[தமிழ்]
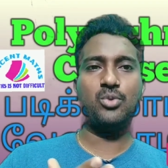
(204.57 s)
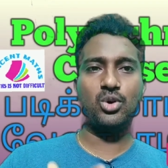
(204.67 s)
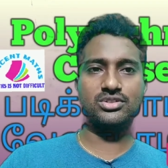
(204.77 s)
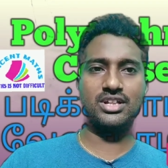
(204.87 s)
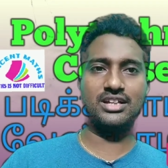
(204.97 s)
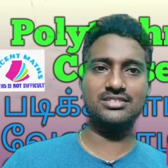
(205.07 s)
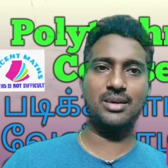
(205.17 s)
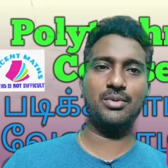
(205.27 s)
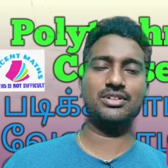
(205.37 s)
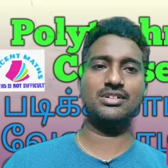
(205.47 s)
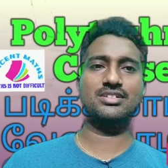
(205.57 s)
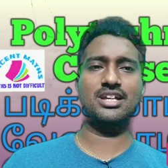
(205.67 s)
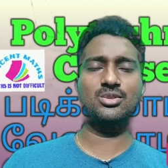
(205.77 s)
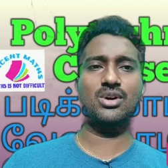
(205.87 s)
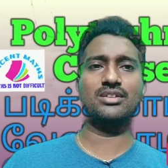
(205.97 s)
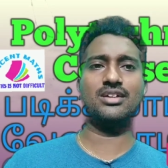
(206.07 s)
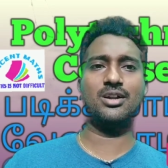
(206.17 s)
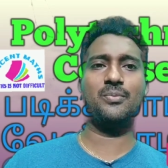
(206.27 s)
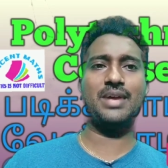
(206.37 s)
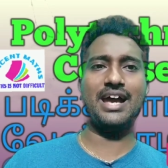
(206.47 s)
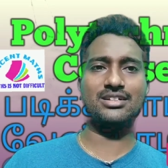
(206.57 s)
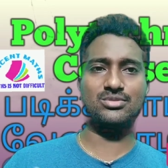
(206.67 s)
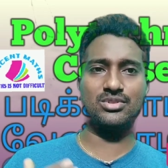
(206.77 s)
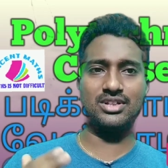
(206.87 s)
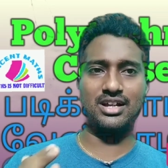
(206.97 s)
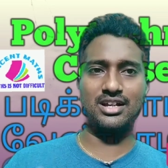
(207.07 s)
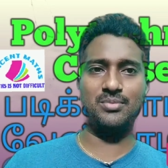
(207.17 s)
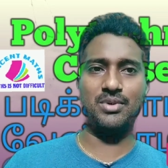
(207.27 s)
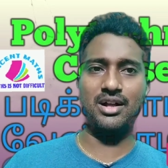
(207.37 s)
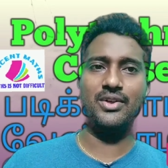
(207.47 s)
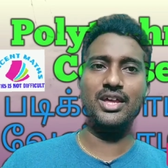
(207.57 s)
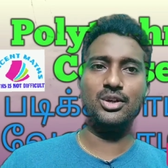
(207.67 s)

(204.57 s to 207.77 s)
போஸ்டல் எக்ஸாமாக இருந்தாலும் சரி எதுவாக இருந்தாலும் மேக்ஸ் வந்து கண்டிப்பாக